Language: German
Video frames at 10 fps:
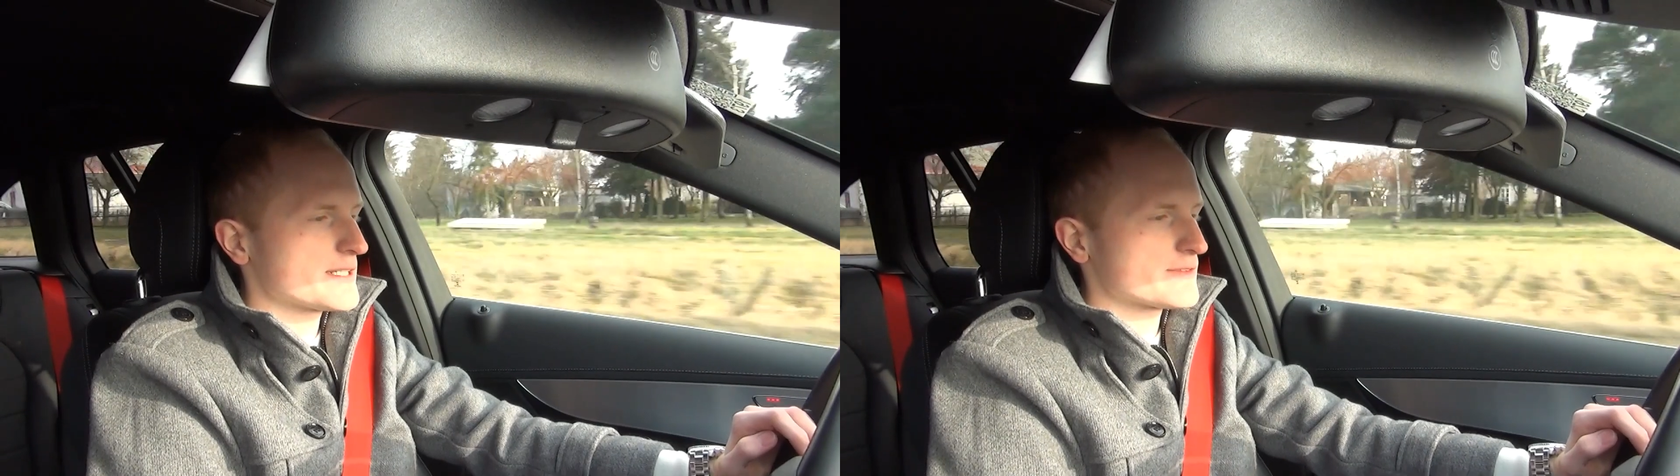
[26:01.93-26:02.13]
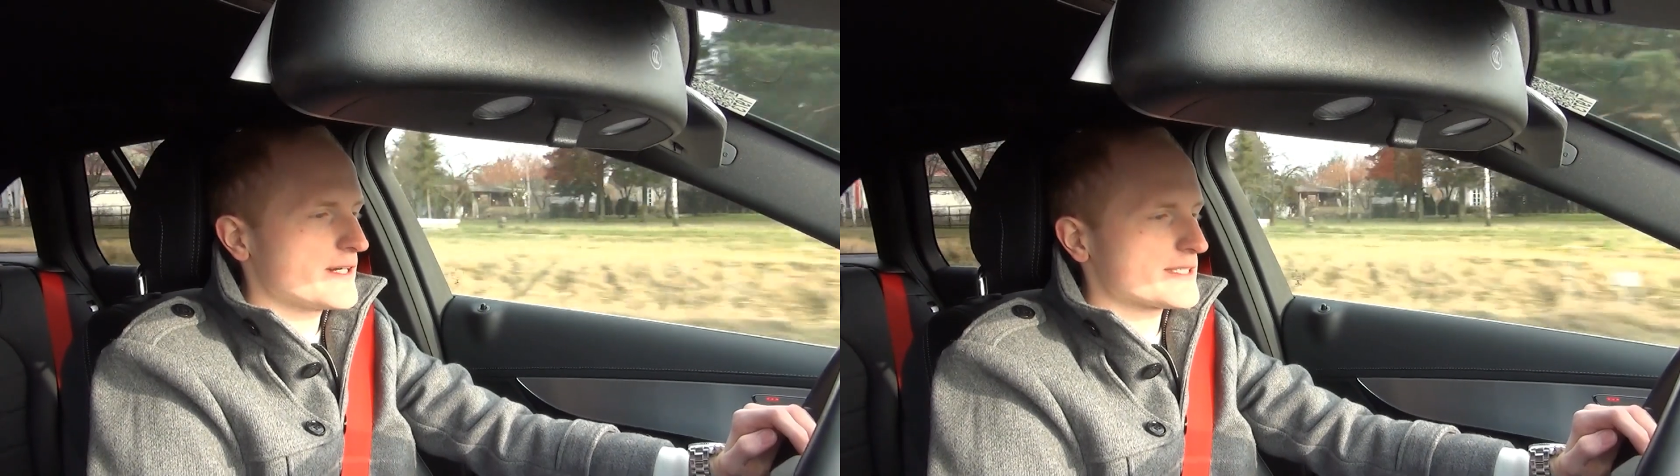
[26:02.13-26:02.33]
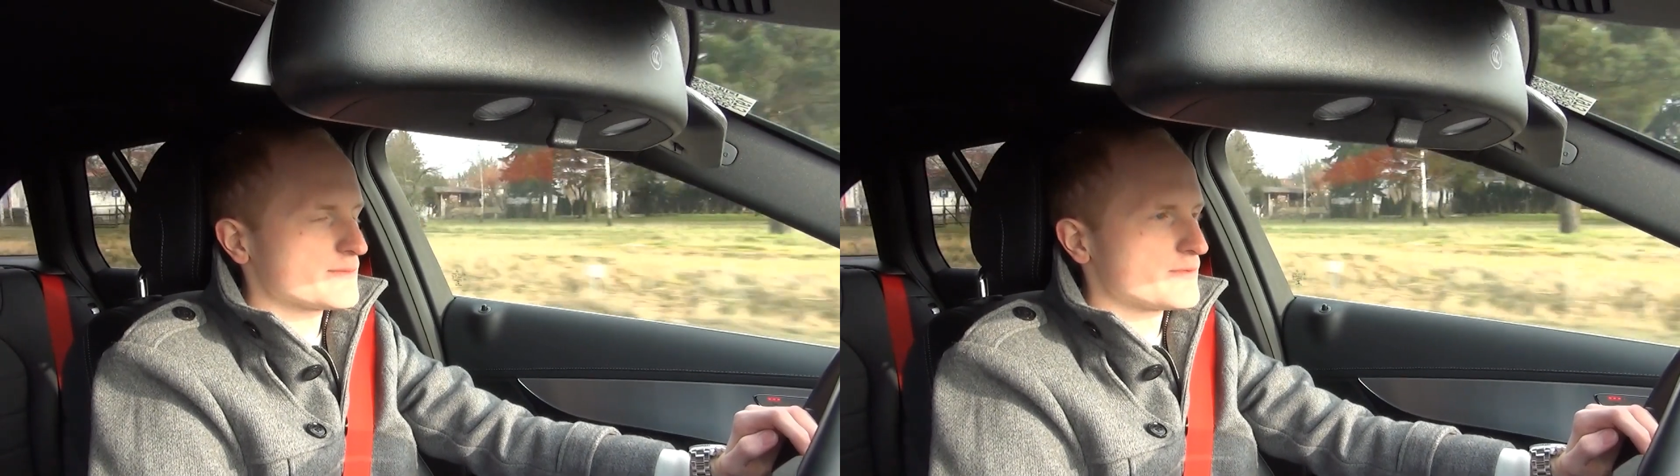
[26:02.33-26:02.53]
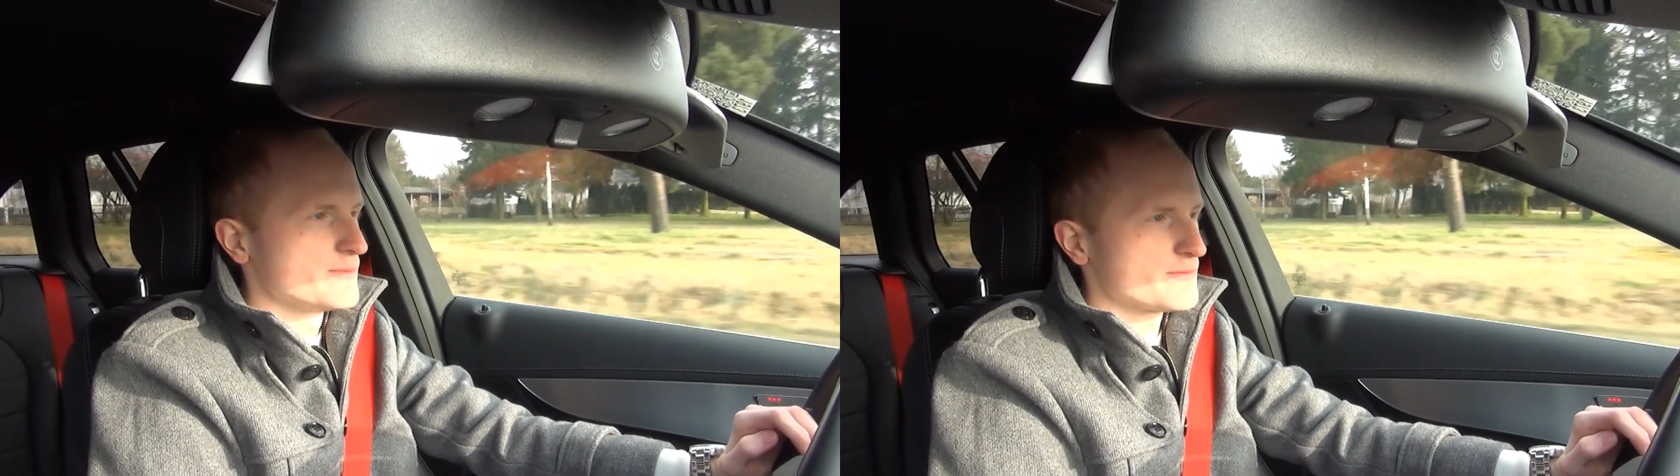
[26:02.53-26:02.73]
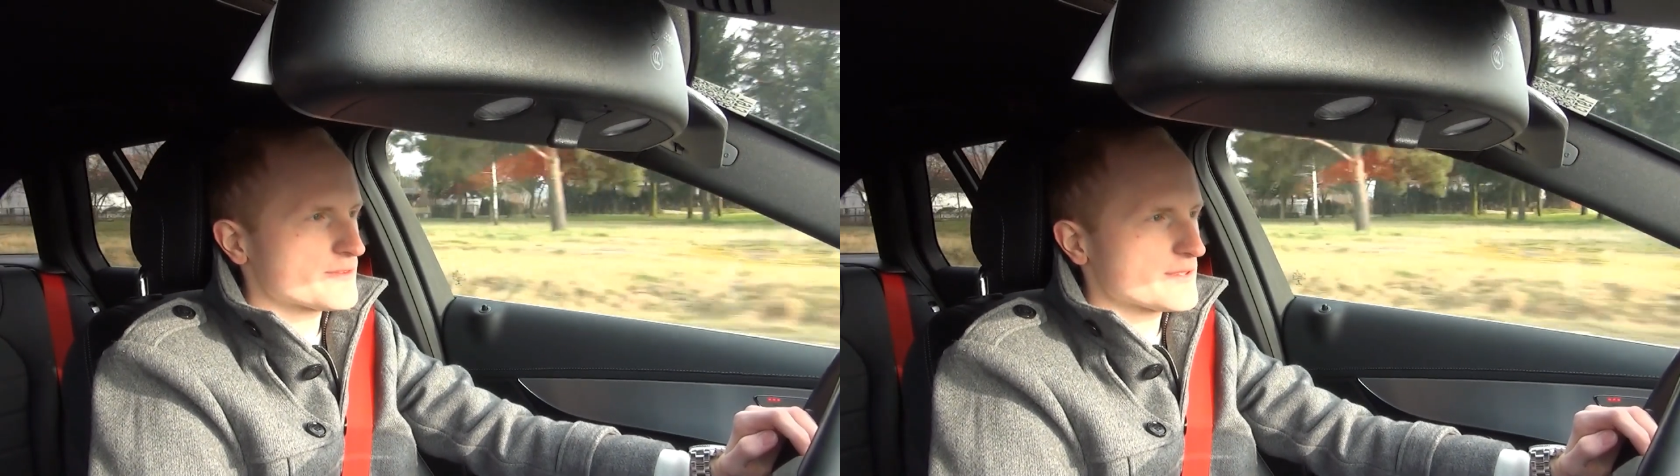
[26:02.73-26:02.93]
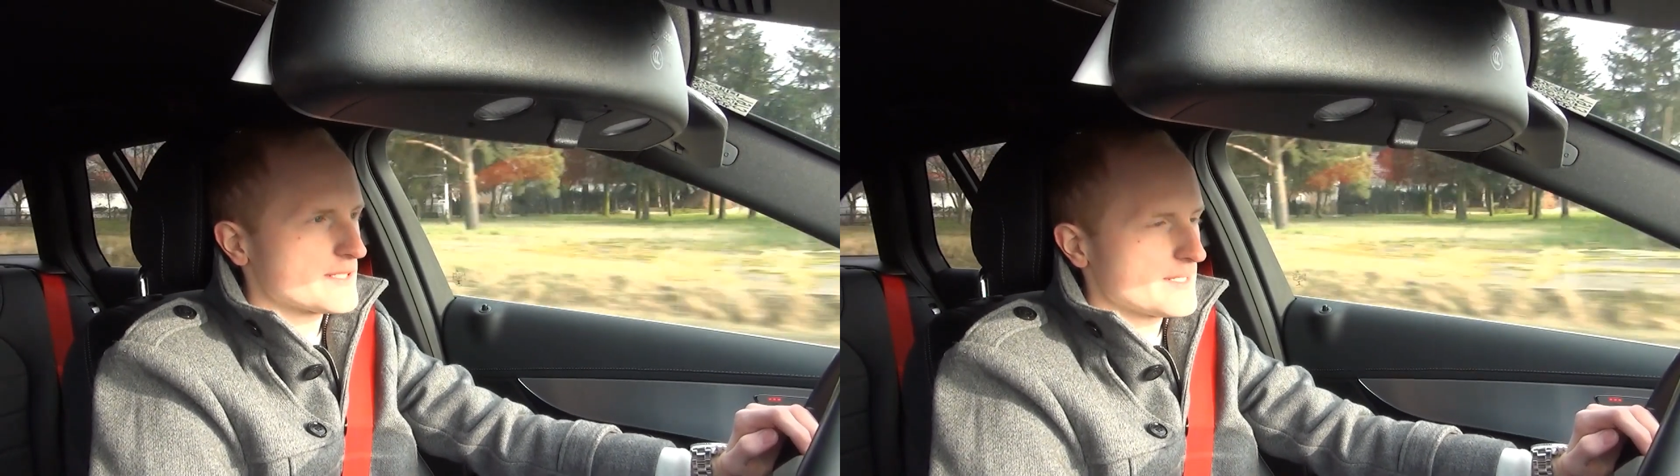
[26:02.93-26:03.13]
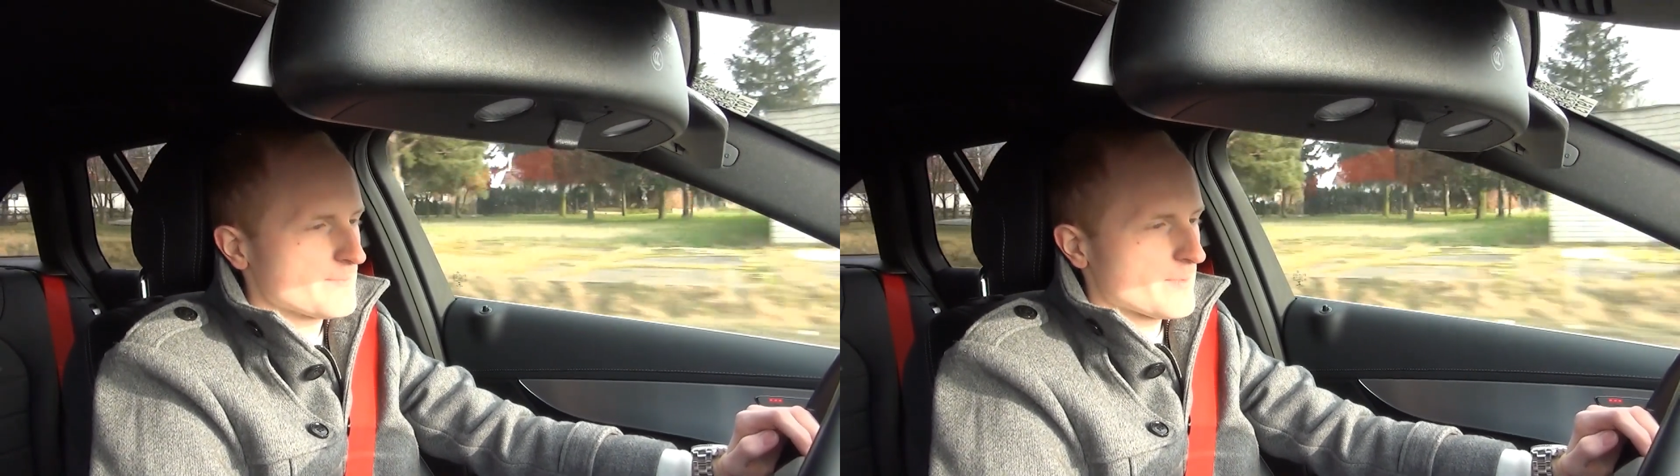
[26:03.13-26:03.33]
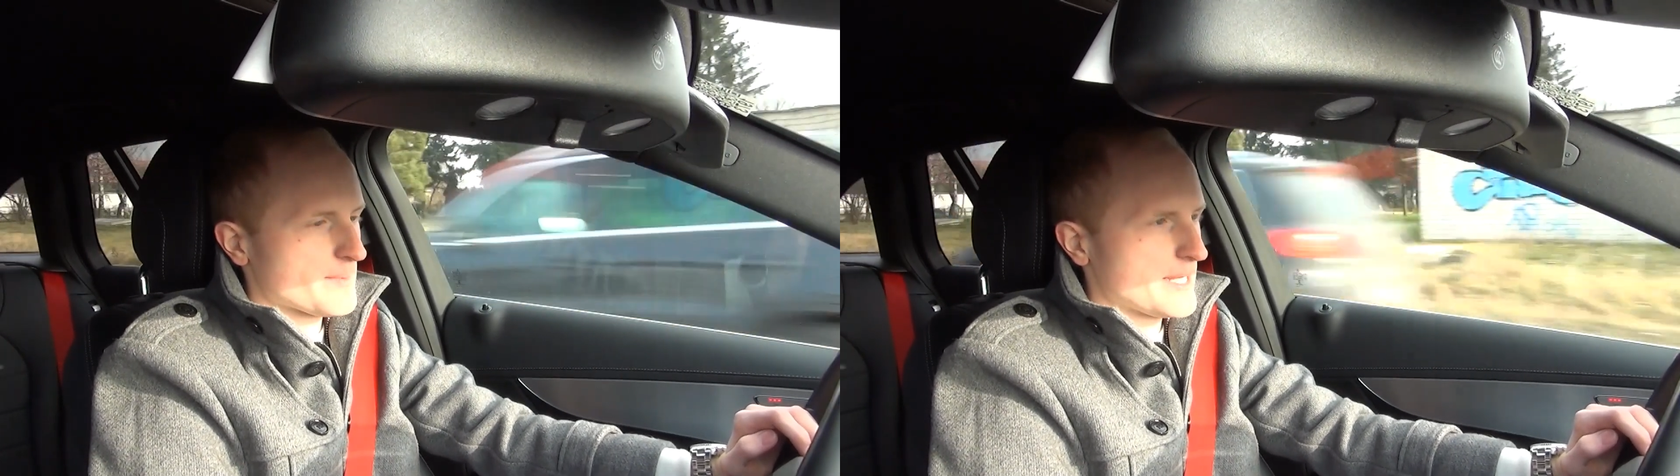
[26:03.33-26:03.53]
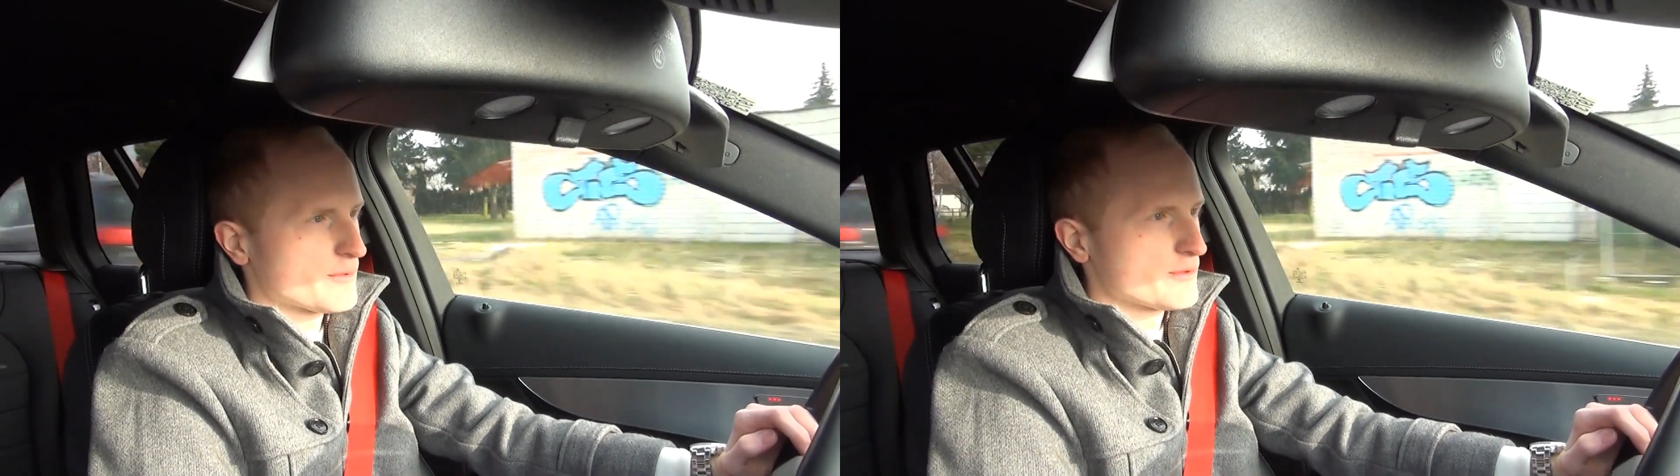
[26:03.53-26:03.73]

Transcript: Jetzt war ich im fünften bei